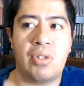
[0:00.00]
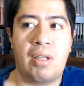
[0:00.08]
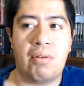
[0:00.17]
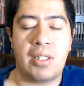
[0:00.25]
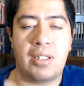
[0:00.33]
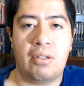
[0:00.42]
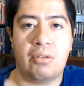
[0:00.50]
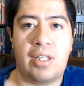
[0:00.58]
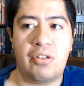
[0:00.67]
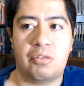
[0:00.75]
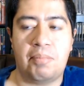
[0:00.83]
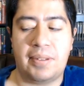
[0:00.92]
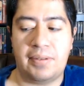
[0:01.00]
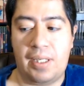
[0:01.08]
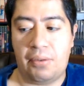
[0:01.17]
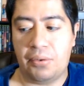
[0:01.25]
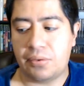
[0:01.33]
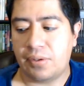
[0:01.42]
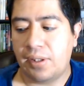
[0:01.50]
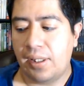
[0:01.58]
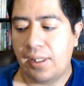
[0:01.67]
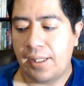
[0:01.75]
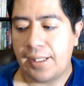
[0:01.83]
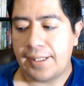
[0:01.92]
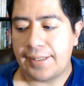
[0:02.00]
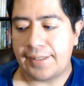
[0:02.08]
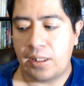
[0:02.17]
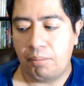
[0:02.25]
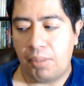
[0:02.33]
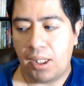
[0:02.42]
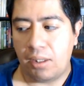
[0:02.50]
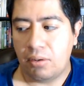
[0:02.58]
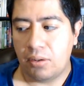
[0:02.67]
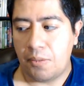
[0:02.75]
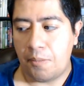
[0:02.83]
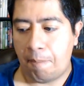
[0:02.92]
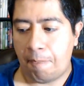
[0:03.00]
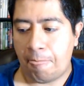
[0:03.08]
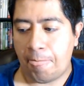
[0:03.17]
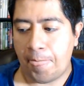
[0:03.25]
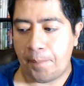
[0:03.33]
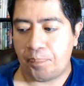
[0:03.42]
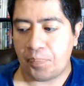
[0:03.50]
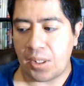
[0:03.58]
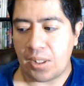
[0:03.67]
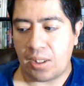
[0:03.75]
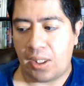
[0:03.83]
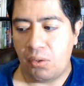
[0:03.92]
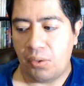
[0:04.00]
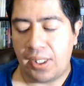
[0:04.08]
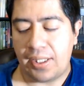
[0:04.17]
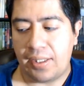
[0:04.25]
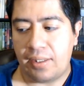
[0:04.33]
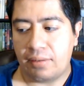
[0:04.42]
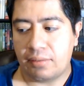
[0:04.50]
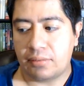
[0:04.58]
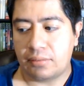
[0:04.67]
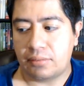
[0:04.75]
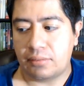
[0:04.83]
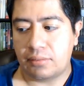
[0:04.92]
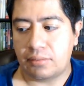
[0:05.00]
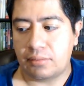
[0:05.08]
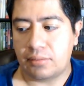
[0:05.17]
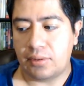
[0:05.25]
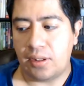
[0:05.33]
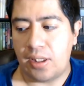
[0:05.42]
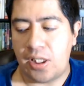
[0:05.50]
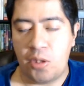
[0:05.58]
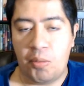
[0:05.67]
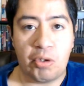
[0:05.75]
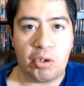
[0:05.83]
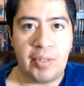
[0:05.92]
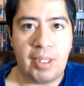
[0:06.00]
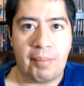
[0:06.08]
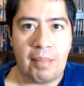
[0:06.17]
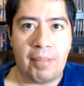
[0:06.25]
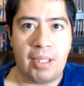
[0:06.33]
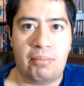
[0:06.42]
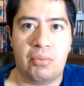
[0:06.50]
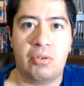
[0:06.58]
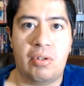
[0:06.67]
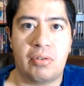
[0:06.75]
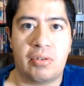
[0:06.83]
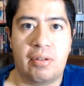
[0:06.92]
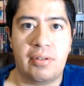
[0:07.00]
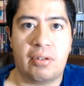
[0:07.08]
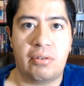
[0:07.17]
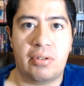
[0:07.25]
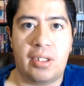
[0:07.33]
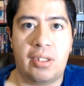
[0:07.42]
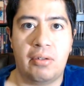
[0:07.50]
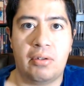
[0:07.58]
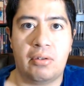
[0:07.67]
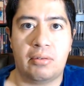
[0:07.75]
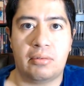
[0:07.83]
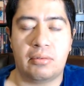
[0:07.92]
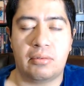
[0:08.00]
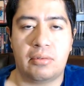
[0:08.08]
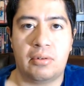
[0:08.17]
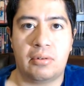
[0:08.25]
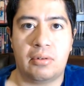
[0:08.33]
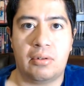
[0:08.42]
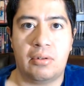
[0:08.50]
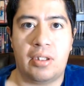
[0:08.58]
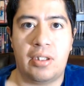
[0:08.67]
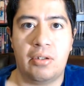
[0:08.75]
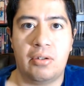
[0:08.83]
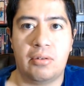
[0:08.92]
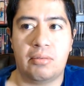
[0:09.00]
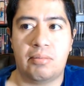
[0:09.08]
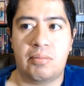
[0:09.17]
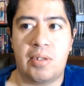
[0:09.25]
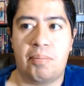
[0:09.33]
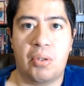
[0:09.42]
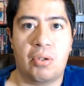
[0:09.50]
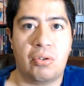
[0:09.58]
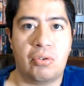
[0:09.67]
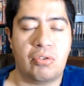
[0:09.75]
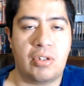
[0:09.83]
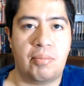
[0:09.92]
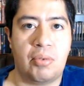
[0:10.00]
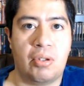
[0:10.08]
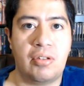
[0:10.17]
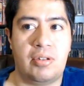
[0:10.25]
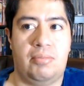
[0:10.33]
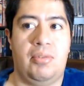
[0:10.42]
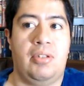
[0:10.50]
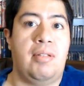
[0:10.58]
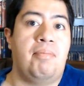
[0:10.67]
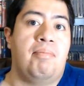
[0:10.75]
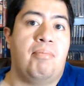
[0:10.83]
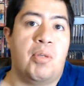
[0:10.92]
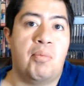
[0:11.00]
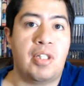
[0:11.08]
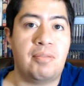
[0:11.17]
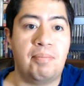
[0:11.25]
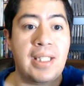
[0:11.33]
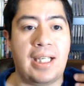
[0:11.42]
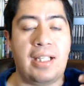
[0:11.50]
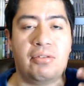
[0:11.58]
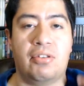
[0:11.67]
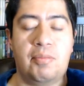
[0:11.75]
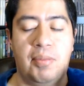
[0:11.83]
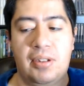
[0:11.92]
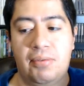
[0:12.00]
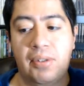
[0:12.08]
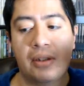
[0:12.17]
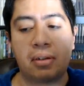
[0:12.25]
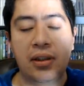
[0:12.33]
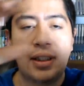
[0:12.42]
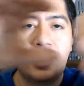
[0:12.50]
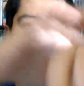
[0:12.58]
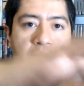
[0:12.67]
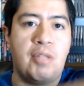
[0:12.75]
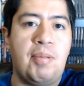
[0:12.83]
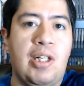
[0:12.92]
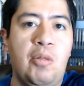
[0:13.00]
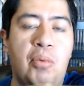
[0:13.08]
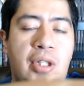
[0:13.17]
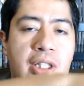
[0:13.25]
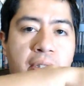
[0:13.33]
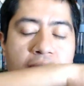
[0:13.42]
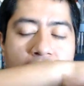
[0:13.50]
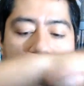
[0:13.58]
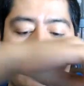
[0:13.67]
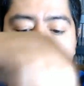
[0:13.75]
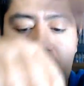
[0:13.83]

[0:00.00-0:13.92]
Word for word: durante los años pasados. Sin embargo, creo que y no me lo tomen a mal para muchos de los creadores de contenido con, contenido de pocos suscriptores, como es, el, como es mi caso en específico. Voy a explicar un poquito atrás